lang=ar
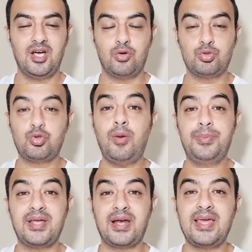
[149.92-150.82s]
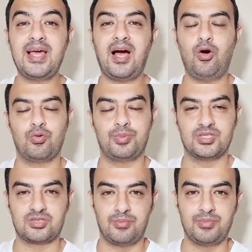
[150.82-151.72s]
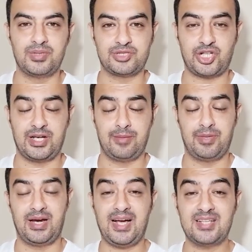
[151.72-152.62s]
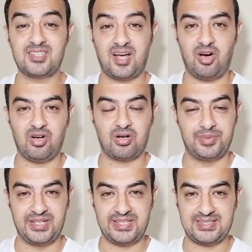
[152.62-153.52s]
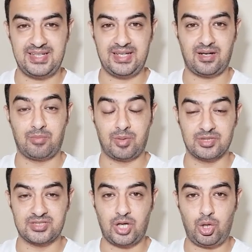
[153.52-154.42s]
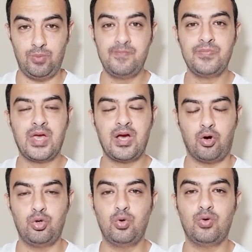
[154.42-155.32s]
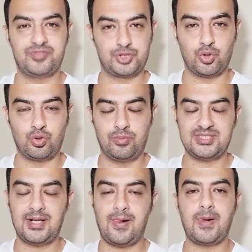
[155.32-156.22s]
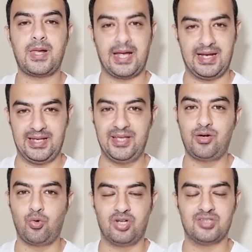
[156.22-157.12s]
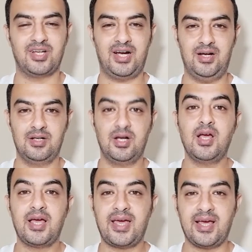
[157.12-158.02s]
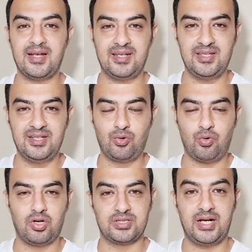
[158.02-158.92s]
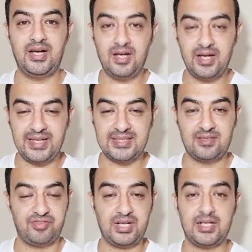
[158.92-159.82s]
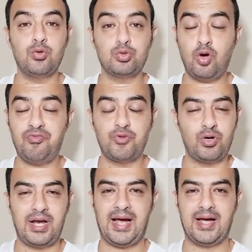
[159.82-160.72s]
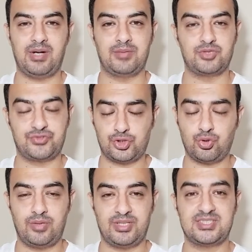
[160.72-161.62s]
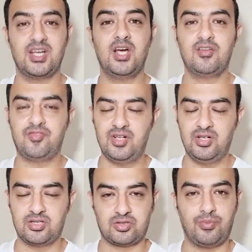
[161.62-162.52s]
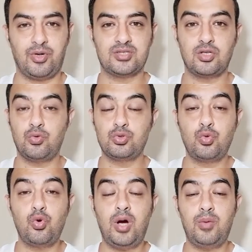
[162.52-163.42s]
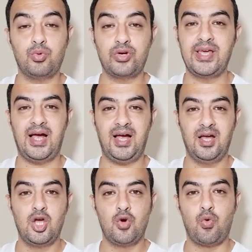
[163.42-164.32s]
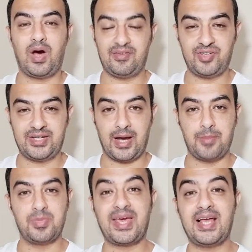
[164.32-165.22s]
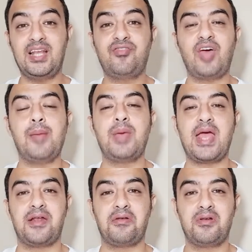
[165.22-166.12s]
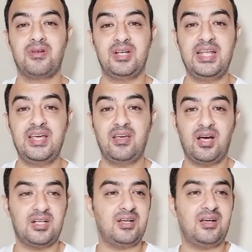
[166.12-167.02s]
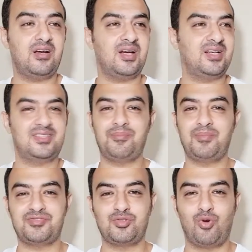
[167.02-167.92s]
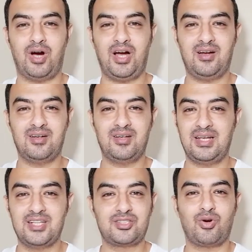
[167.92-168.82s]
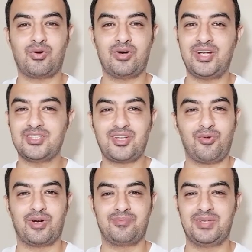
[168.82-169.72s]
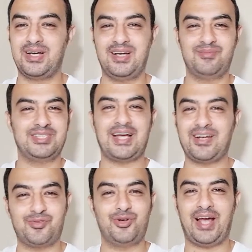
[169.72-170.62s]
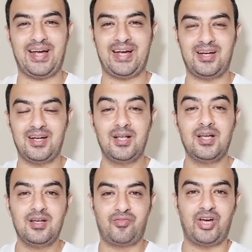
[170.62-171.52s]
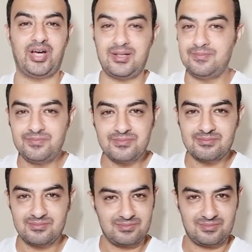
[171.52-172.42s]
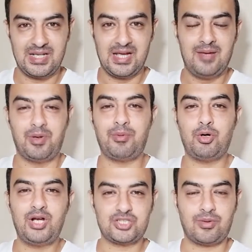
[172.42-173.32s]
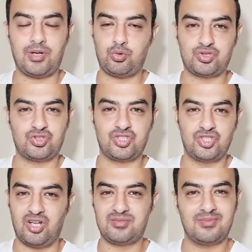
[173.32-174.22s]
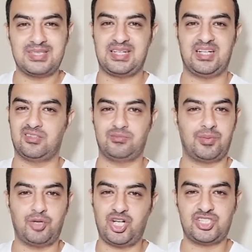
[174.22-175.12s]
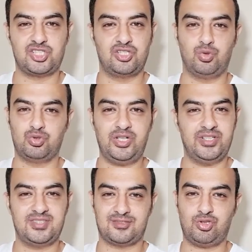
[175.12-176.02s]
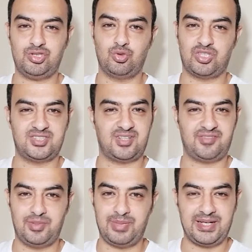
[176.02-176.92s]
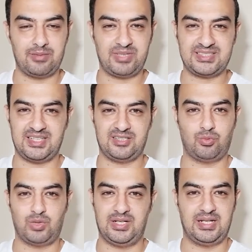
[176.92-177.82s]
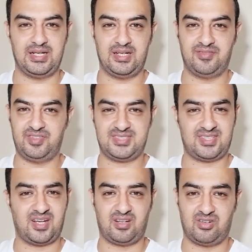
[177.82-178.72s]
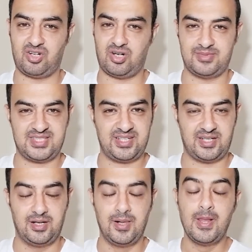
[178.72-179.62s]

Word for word: الوضوح بيريح وبيطمن بشكل كبير حتى اقرب الناس ليا لما بنصحهم اقول له في شغله مثلا خليك واضح خليك واضح هي دي فعلا الوضوح في كل حاجه بقى مش في الشغل بس في الارتباط الوضوح مريح وعلى فكره بيخليك في امان ليه انا كتاب مفتوح اللي هيدور ورايا يدور ما, أنا ما انت عارف كل حاجه ف ما بقولكش عن الخصوصيات مثلا ما بقولكش ان الوضوح ان انت تروح تقول رصيدك في البنك مثلا ولا فيستك الرقم السري